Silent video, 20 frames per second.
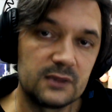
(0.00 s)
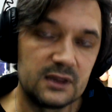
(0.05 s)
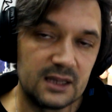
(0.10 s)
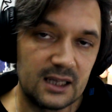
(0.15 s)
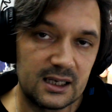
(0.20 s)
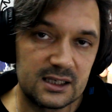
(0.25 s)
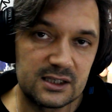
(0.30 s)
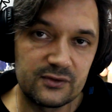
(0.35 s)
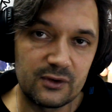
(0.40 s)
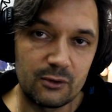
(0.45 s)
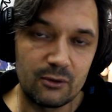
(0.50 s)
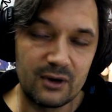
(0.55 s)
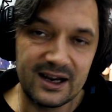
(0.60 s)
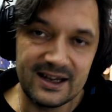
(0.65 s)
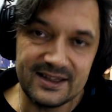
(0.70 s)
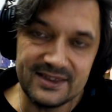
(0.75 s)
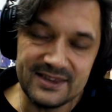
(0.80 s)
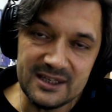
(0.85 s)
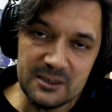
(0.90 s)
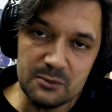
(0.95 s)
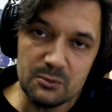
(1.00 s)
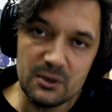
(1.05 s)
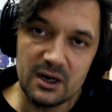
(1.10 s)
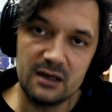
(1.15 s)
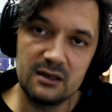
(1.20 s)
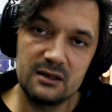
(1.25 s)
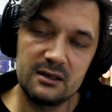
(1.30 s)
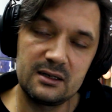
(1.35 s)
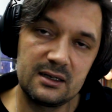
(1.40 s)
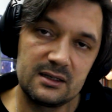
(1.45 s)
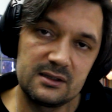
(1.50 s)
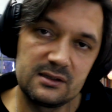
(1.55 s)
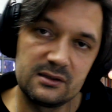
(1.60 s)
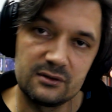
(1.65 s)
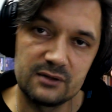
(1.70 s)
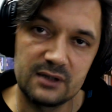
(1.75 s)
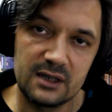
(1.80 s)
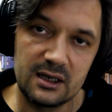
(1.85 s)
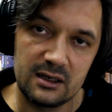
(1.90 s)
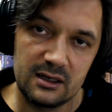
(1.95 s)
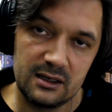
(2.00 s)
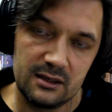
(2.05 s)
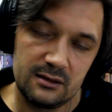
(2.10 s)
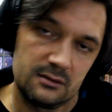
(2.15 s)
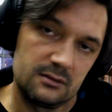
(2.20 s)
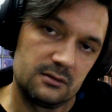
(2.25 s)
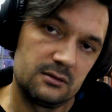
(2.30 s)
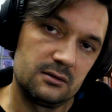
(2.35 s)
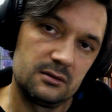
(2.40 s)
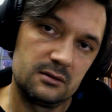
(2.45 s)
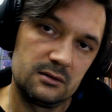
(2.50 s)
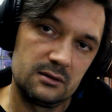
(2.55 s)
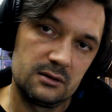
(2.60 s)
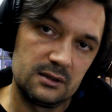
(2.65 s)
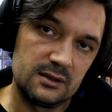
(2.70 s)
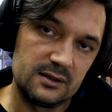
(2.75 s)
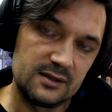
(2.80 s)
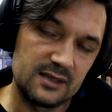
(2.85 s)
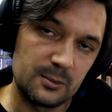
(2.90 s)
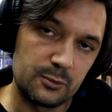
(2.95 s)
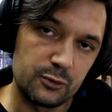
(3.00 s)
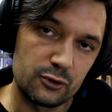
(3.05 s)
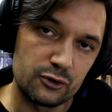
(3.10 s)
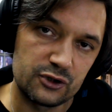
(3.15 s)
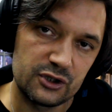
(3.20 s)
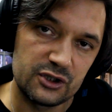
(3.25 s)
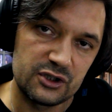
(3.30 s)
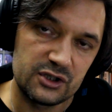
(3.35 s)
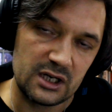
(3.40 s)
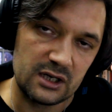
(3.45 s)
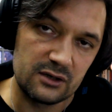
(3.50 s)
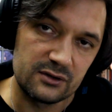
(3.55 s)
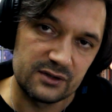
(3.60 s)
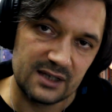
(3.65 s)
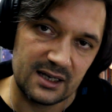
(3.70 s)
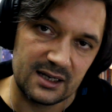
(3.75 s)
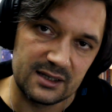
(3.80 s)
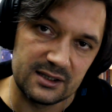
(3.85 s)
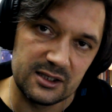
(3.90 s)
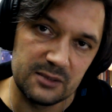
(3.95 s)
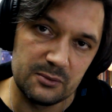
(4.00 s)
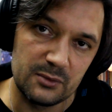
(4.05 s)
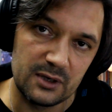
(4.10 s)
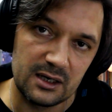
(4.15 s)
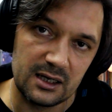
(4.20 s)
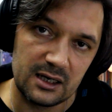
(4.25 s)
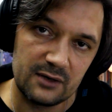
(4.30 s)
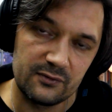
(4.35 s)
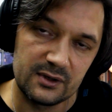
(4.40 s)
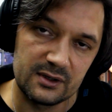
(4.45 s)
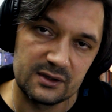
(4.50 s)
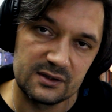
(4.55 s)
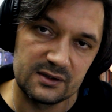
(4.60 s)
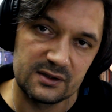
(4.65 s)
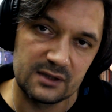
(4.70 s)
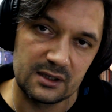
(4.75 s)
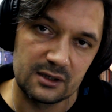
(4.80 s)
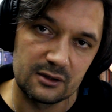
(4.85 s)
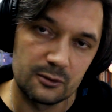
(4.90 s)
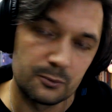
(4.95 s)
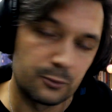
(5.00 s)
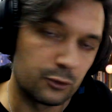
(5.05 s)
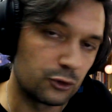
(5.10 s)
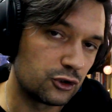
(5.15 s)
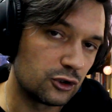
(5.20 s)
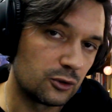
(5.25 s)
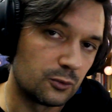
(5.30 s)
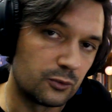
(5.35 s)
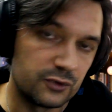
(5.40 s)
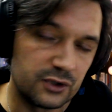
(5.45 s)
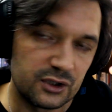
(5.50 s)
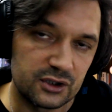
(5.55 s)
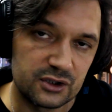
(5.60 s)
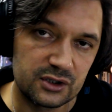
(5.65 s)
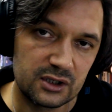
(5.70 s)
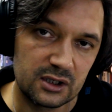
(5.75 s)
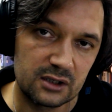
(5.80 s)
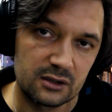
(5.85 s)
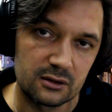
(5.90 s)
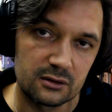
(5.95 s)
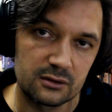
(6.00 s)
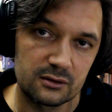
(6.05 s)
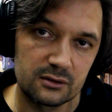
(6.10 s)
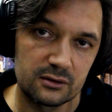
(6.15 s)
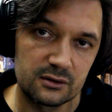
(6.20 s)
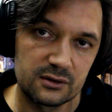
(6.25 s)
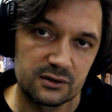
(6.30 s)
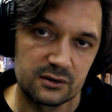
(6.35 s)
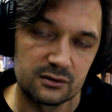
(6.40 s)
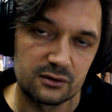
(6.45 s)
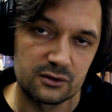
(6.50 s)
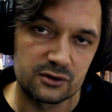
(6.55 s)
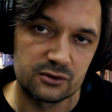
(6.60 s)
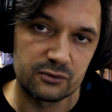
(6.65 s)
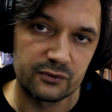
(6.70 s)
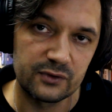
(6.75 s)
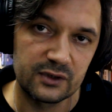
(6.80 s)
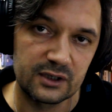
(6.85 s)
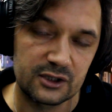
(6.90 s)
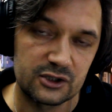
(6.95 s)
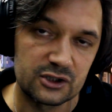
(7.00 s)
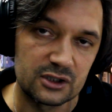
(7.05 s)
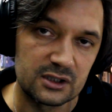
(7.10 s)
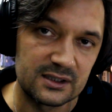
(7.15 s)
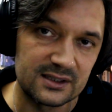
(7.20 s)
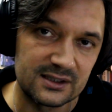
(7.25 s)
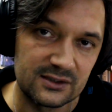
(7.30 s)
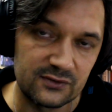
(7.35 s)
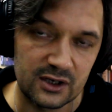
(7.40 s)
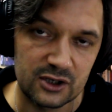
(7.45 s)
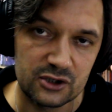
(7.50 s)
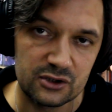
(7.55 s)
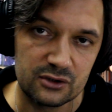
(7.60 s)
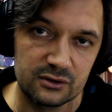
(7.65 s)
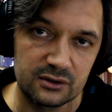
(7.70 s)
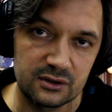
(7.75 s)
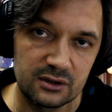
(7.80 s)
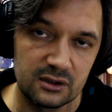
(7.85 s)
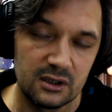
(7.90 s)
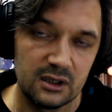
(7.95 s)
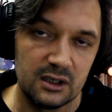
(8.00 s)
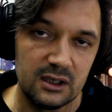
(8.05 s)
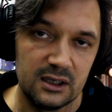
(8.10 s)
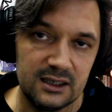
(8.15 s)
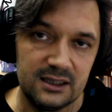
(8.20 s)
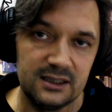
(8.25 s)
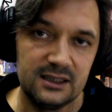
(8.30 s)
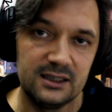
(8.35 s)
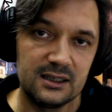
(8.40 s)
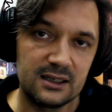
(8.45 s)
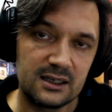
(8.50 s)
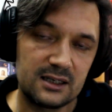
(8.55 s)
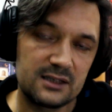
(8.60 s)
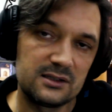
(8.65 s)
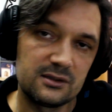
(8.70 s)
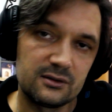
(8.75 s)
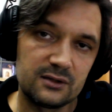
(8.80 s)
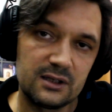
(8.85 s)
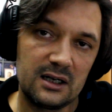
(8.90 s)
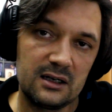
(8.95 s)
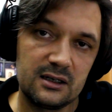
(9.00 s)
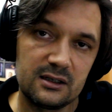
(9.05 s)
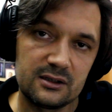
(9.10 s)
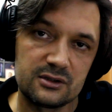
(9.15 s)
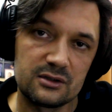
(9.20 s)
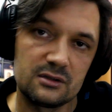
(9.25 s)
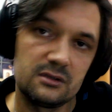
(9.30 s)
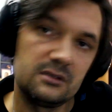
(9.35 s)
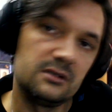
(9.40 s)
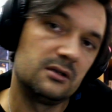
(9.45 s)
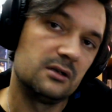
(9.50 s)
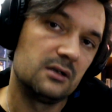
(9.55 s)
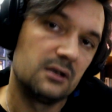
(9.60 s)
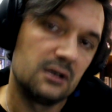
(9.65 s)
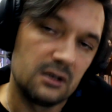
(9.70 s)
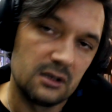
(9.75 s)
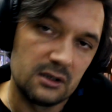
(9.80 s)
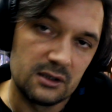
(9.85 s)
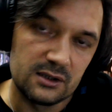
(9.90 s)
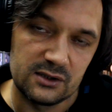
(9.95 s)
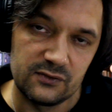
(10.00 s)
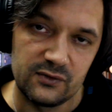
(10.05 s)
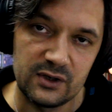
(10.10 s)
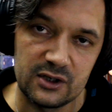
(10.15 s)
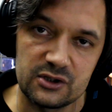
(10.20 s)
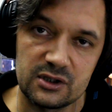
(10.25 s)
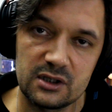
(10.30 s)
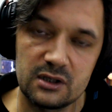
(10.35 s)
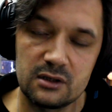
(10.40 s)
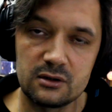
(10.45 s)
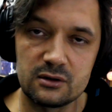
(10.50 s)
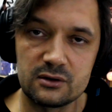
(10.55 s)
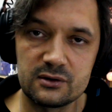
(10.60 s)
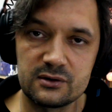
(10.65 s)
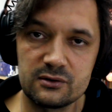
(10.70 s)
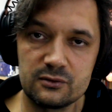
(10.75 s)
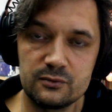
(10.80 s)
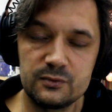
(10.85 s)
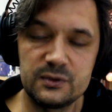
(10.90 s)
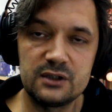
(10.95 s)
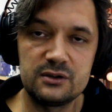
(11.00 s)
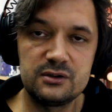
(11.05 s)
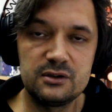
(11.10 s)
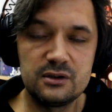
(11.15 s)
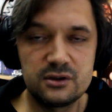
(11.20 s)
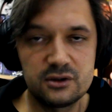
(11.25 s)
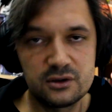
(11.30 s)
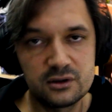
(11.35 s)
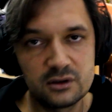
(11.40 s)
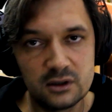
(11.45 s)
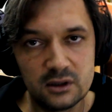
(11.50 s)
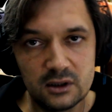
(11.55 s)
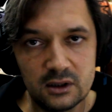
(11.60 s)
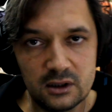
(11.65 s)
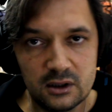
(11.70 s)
nazwał animal racjonale, zapożyczając animal, a więc z tego poziomu niższego co do człowieka, czyli zwierząt, i racjonale, czyli zwierzę rozumne. Dziś